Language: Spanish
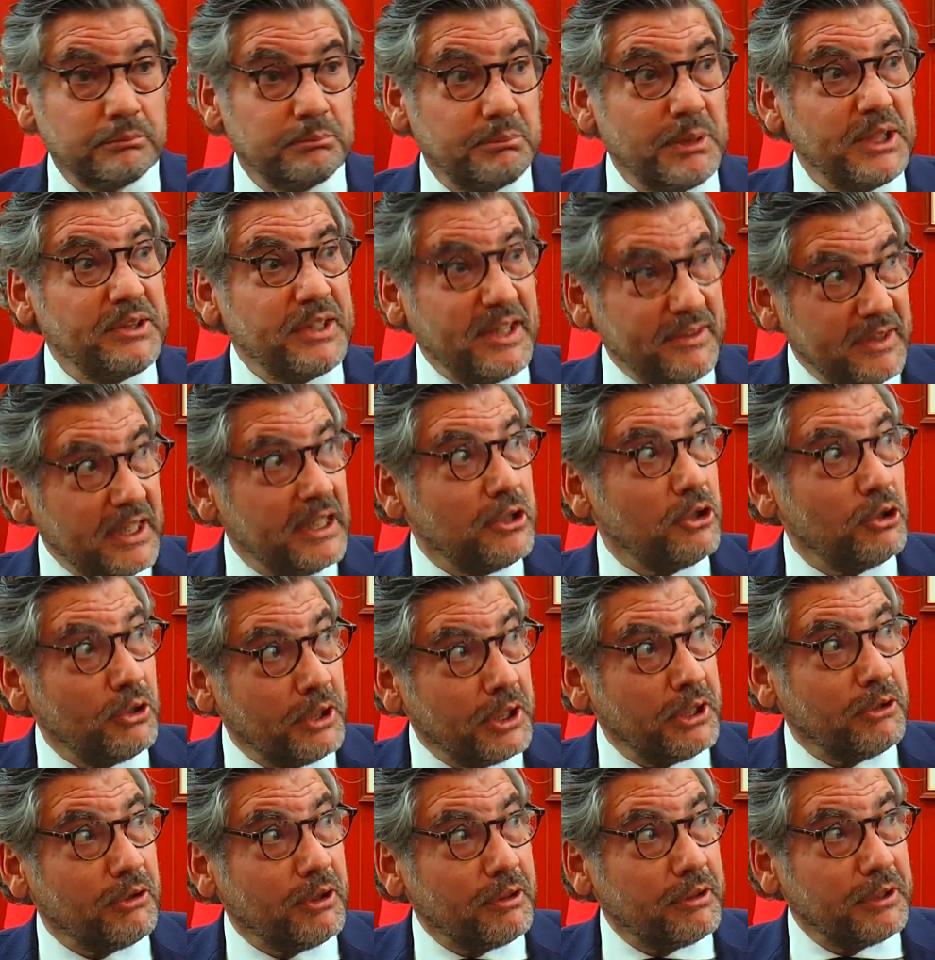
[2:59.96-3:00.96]
¿Me entendéis lo
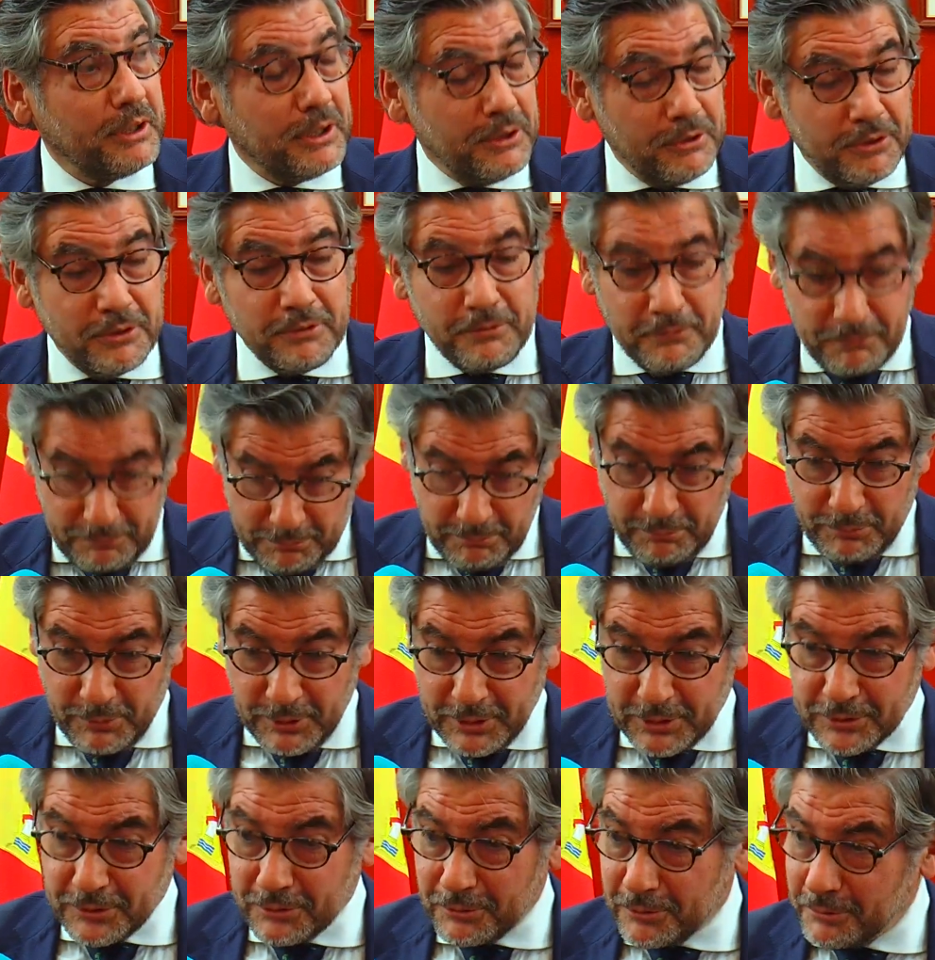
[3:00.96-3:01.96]
que quiero decir, no?
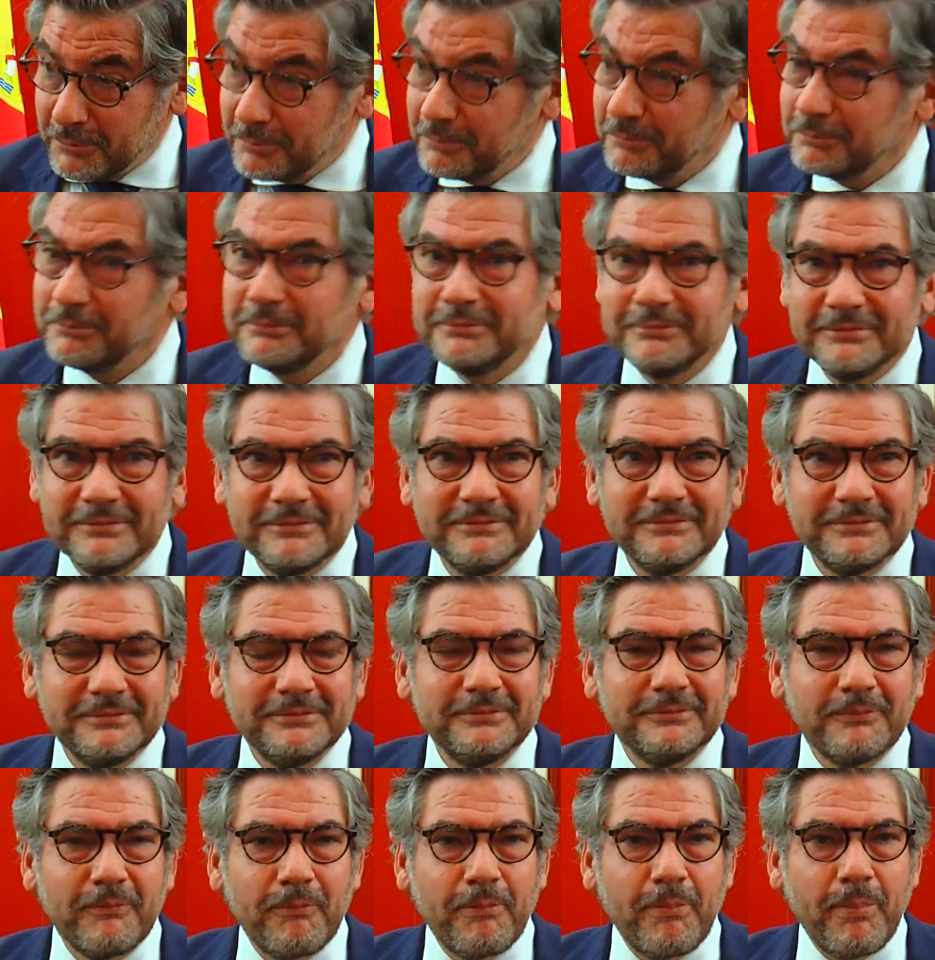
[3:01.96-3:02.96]
Pues eso. Imagino que no es
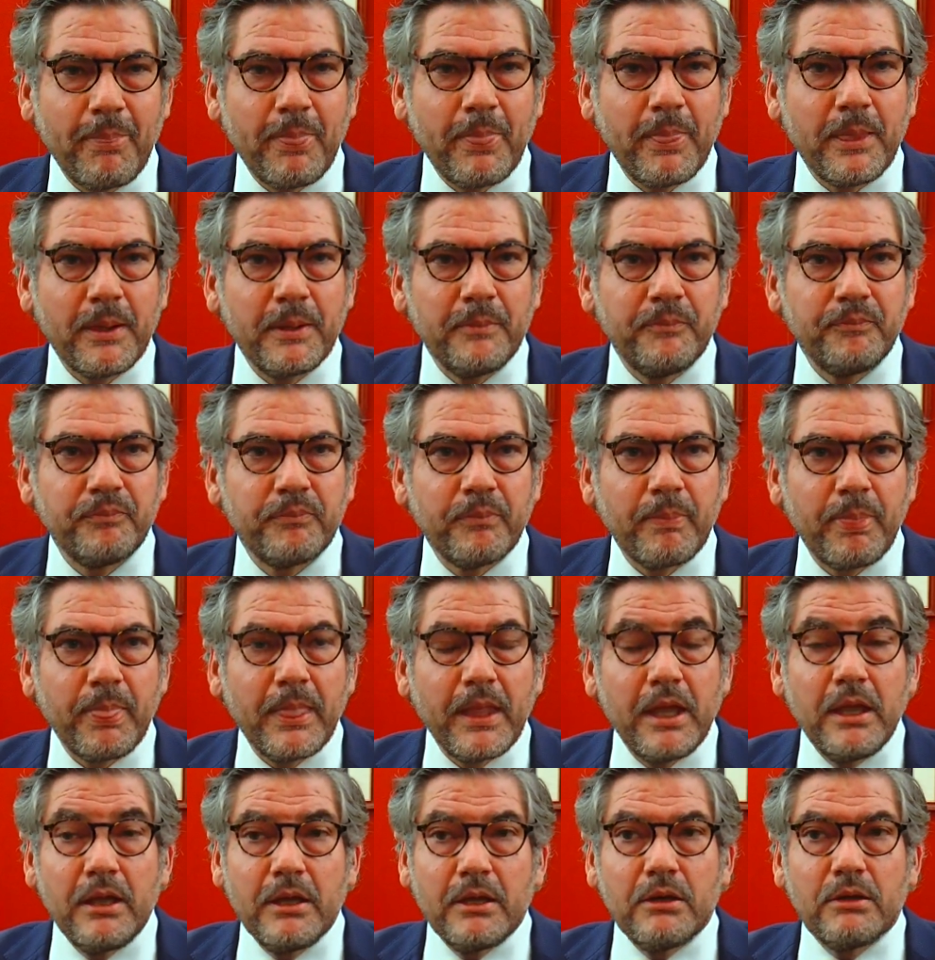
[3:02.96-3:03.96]
un plato de buen gusto y que
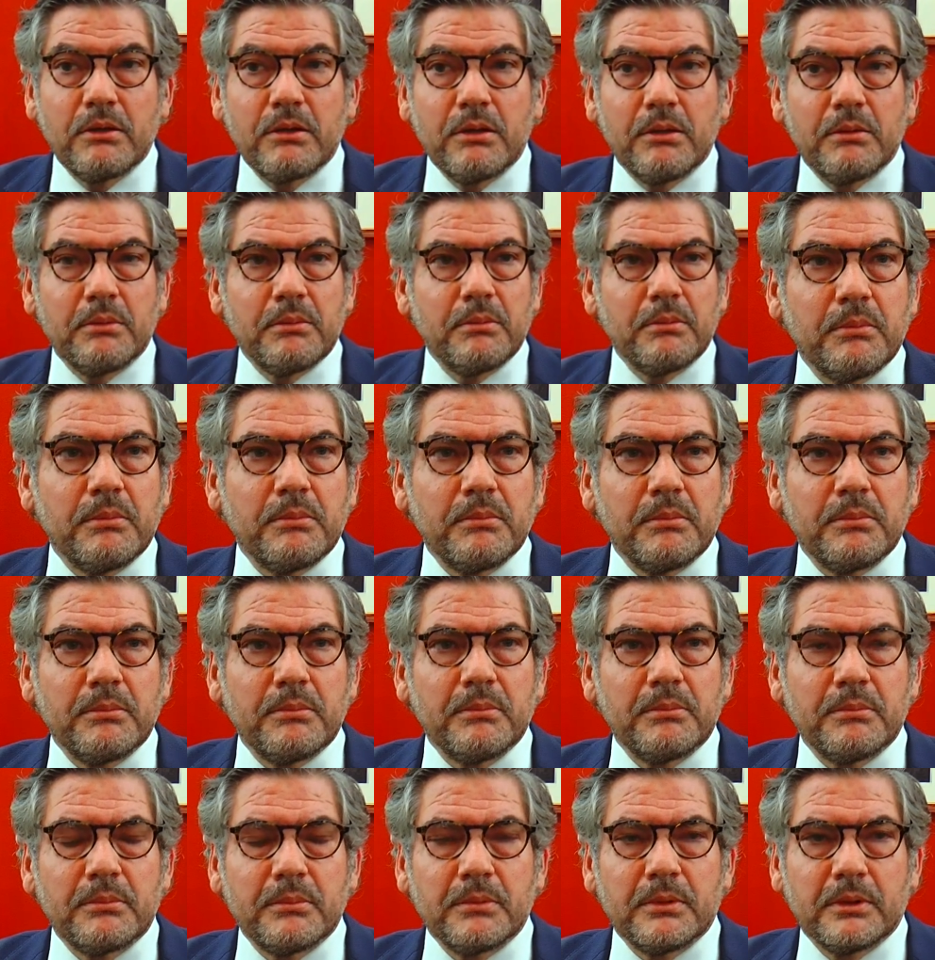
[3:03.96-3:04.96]
incluye un poco que era
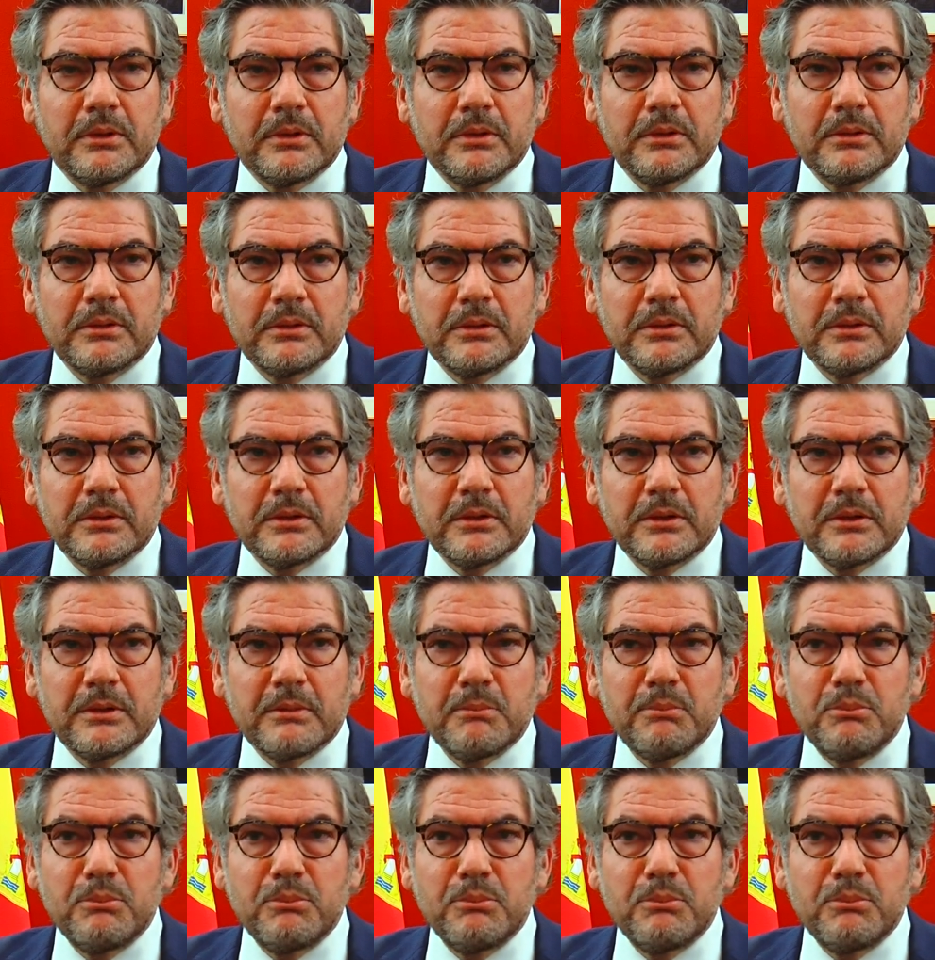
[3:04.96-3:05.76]
el protocolo del pleno.